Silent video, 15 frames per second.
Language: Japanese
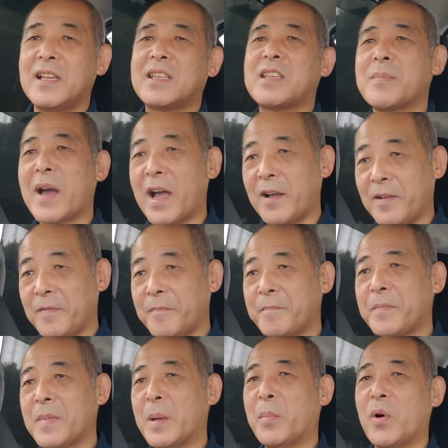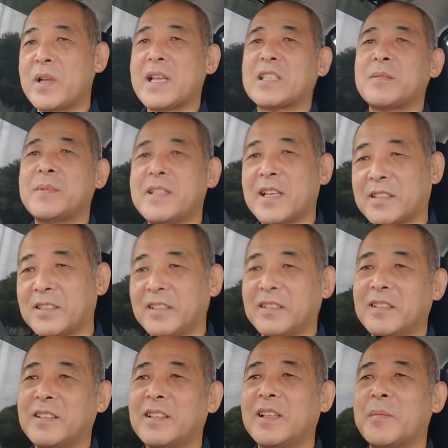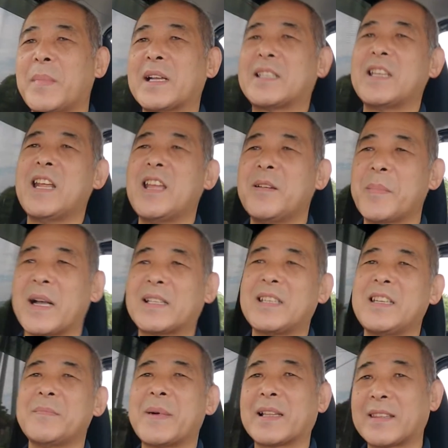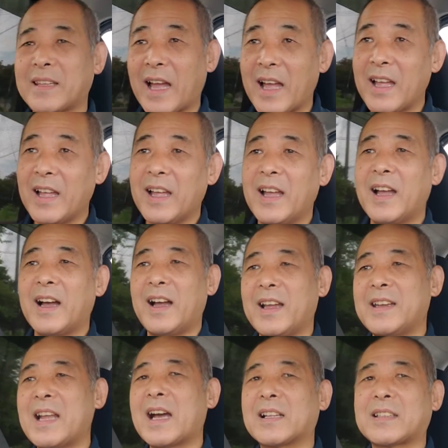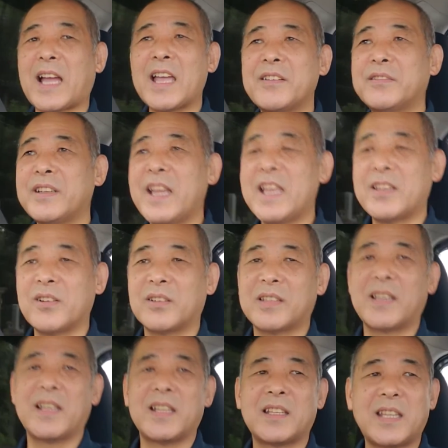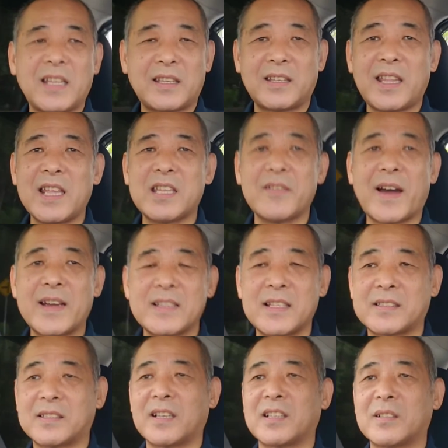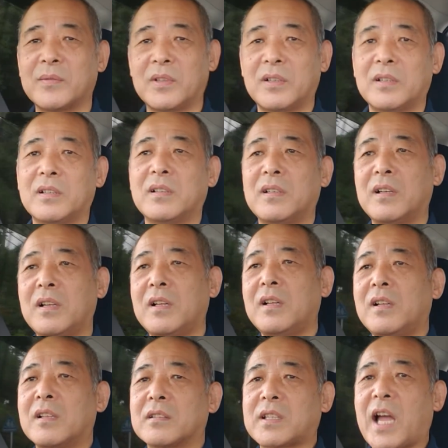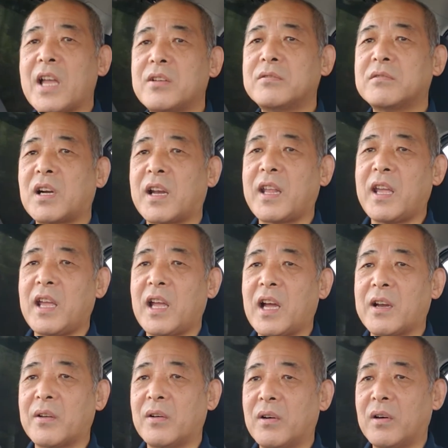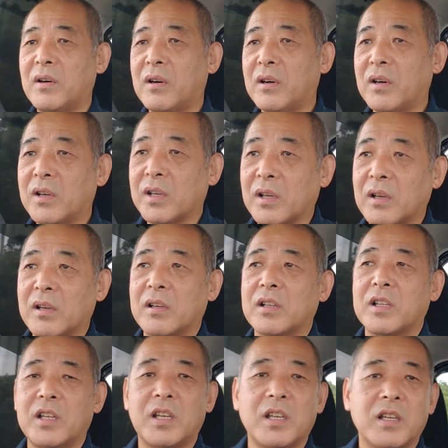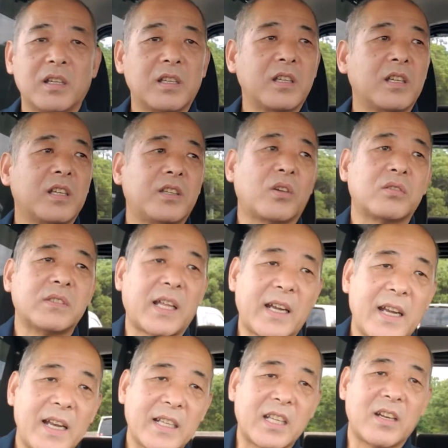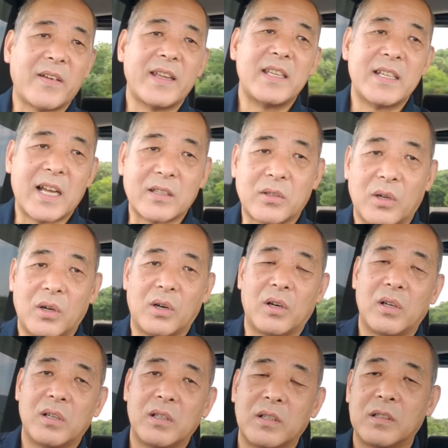行けばお休みです待ち待ちに待ったはいなんか台風の影響でね天気悪いですけれども台風がねあのー、ひくならなければいいなと